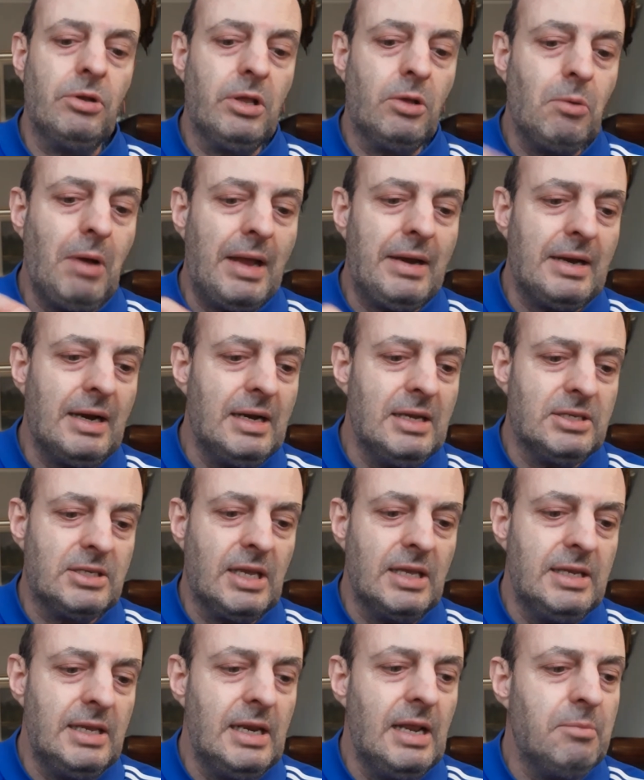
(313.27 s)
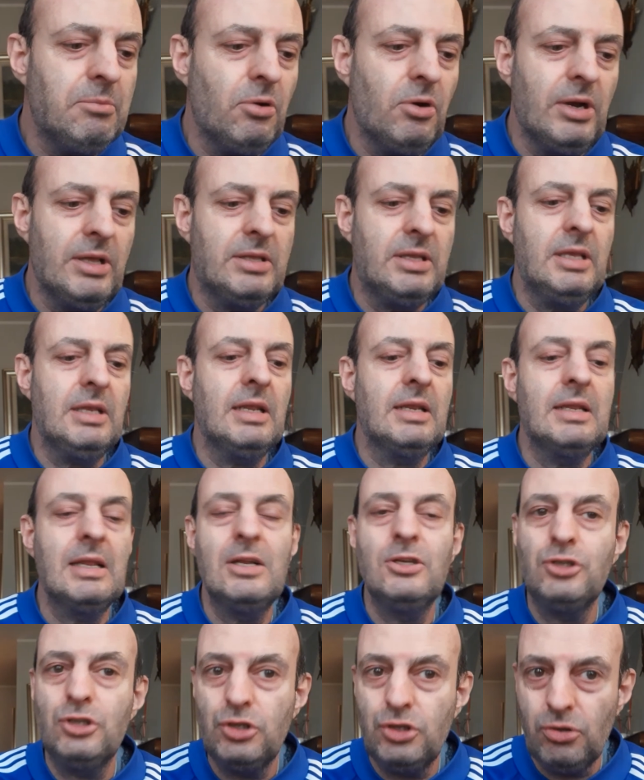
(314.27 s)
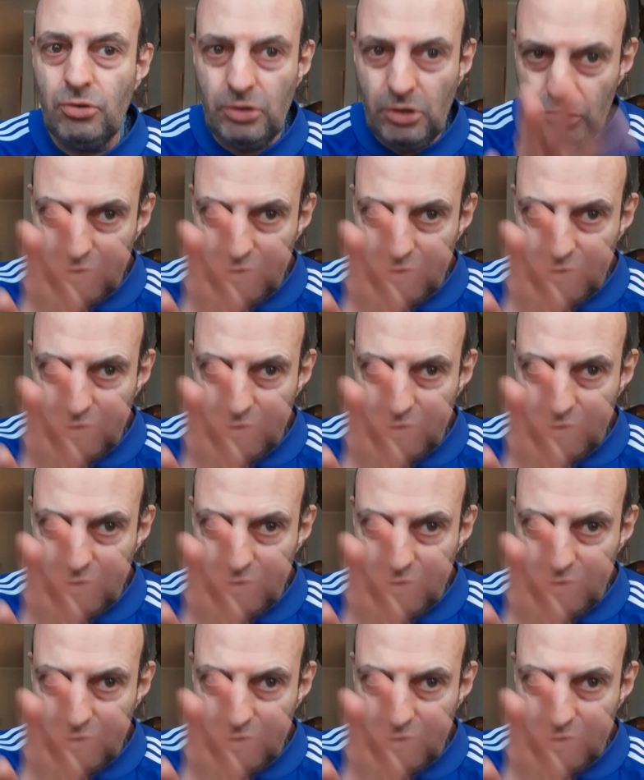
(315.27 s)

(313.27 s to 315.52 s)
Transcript: riguarda le schedine e bollettine del Gigione,